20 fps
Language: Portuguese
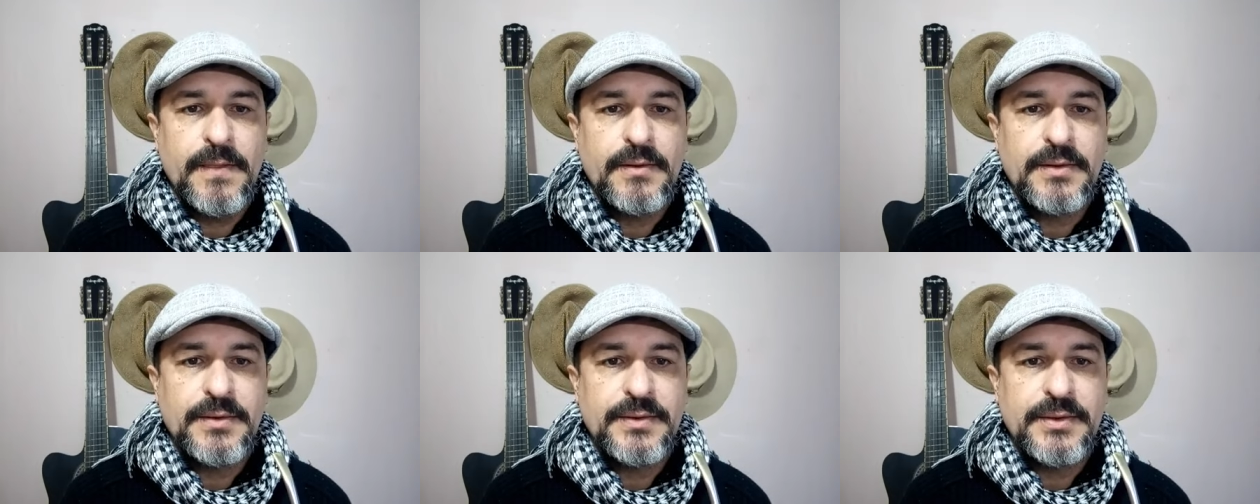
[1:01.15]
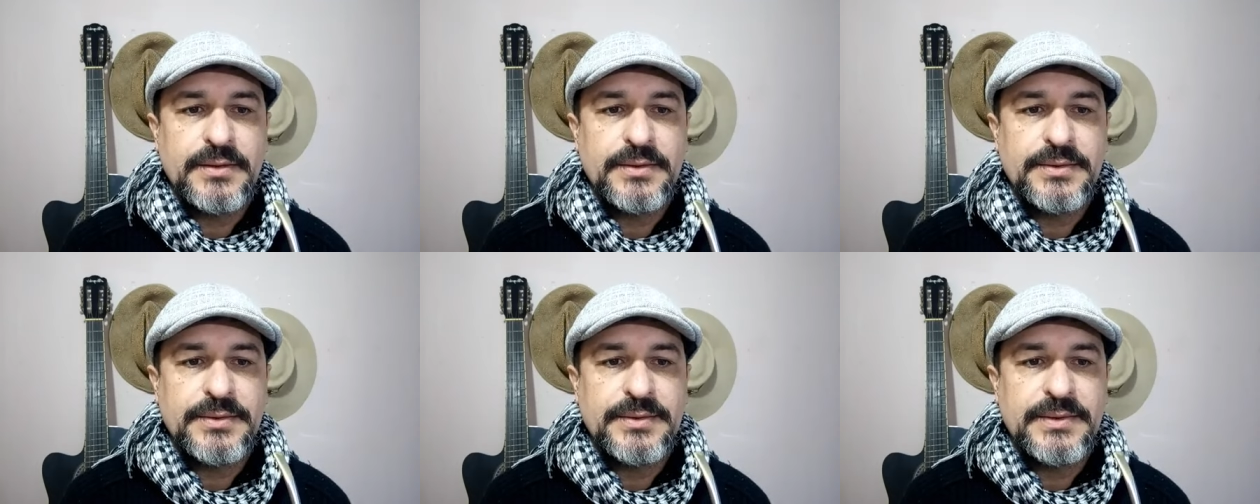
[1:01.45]

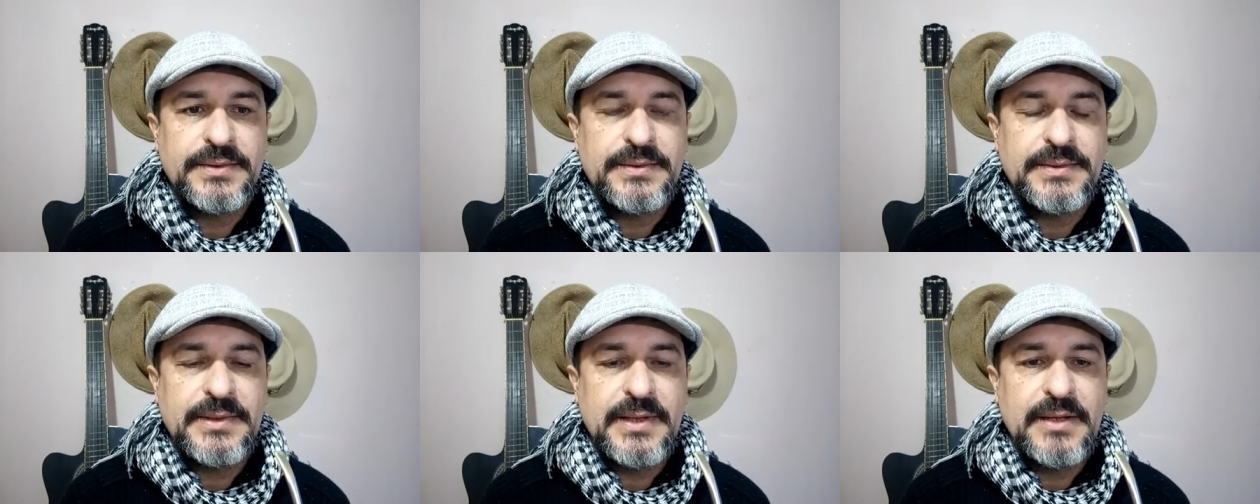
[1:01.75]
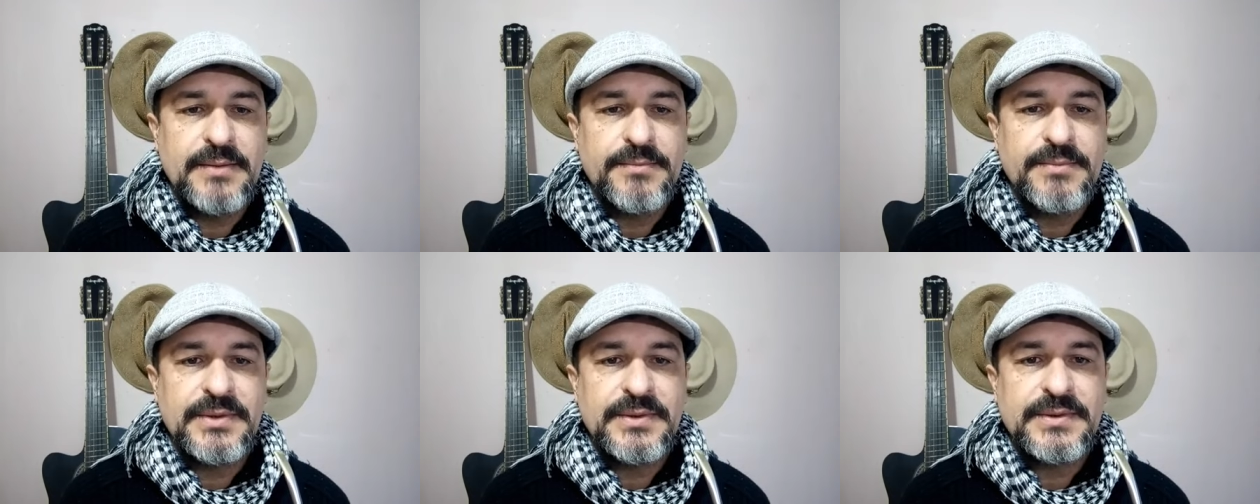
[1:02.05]
uh,
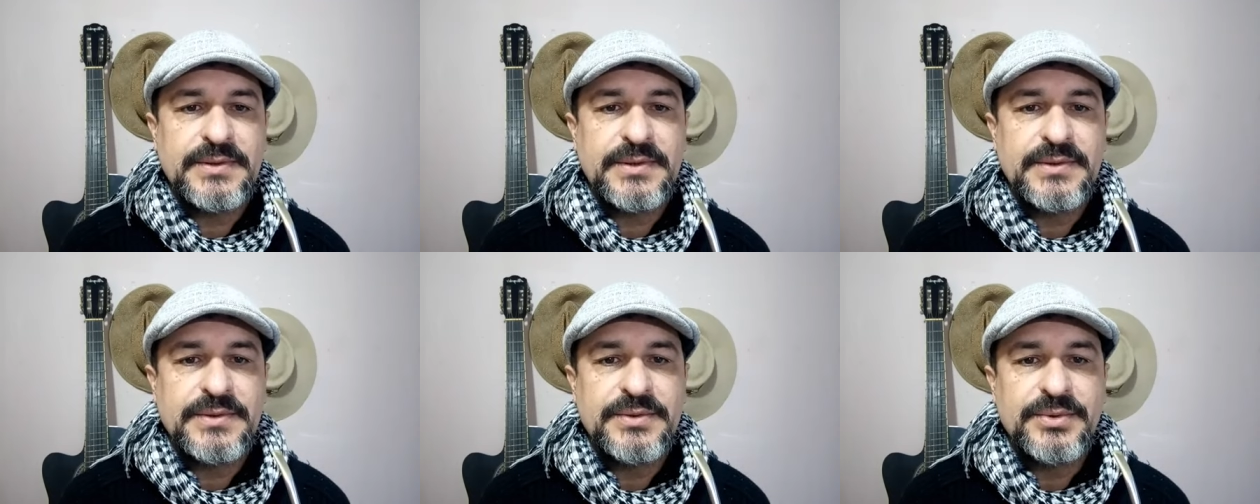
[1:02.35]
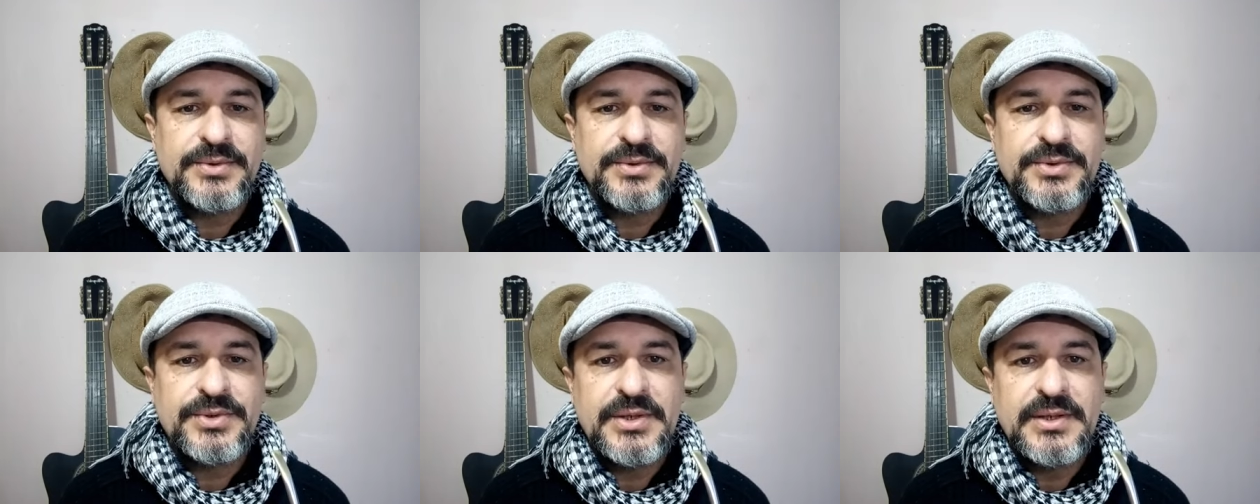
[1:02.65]
sistemas que se
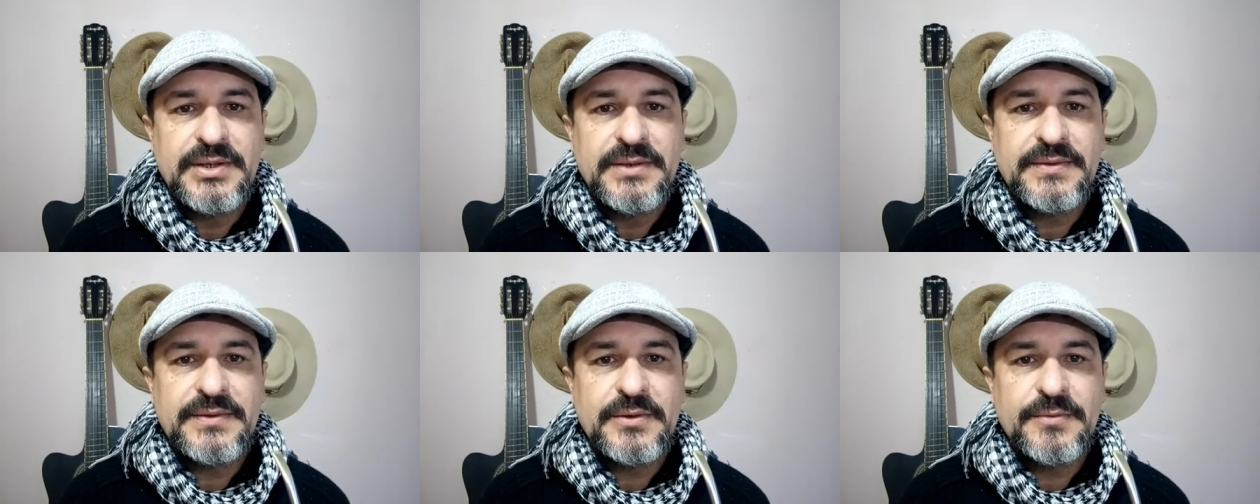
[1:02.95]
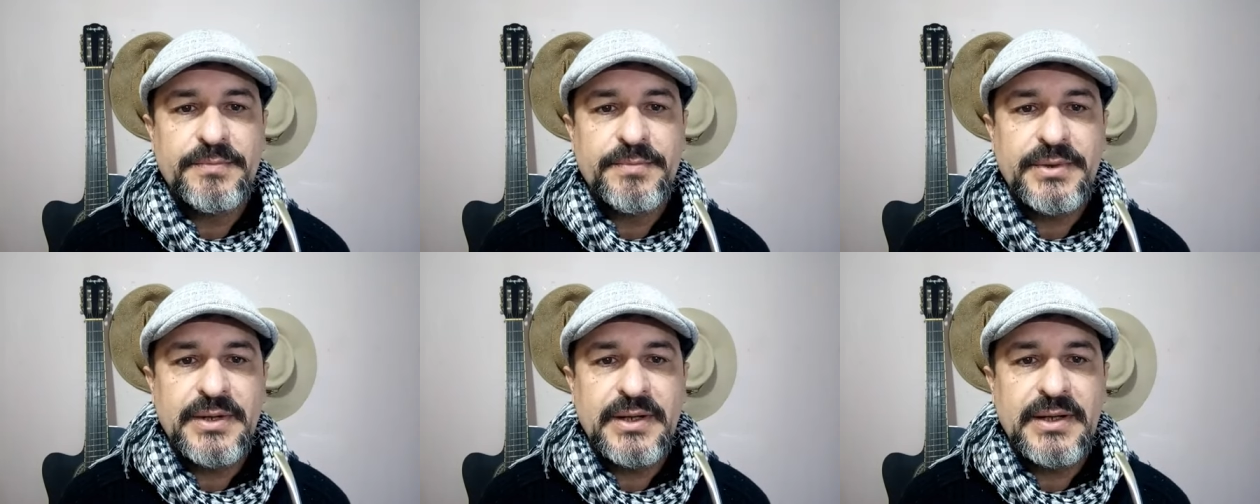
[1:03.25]

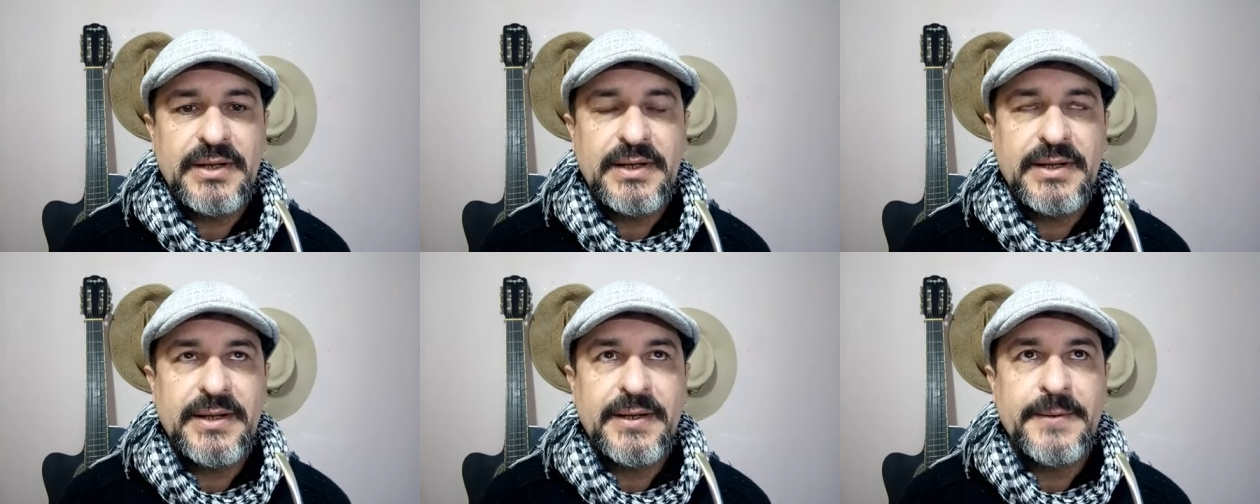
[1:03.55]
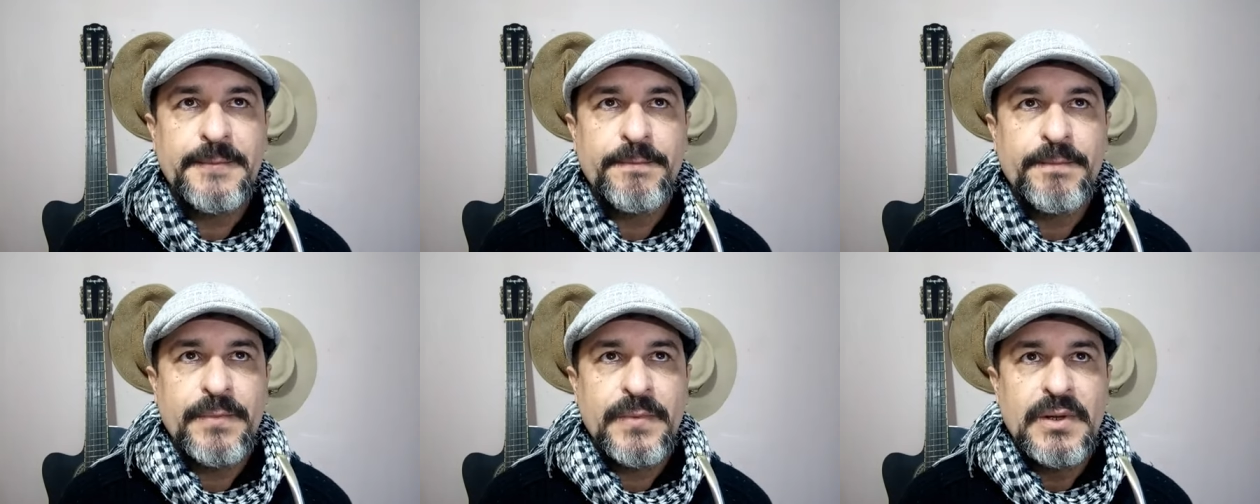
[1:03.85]
utilizam
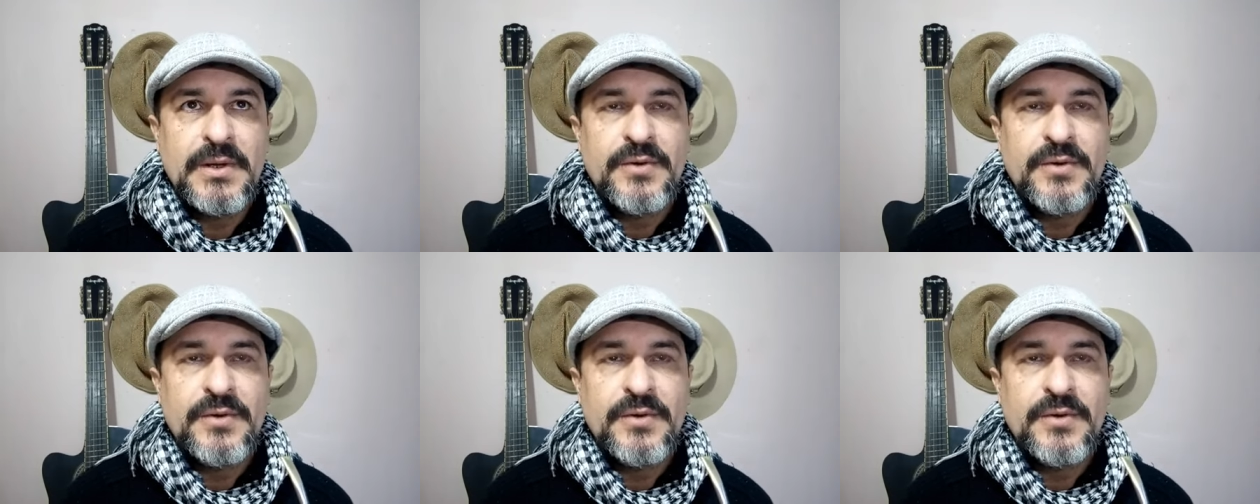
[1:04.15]
para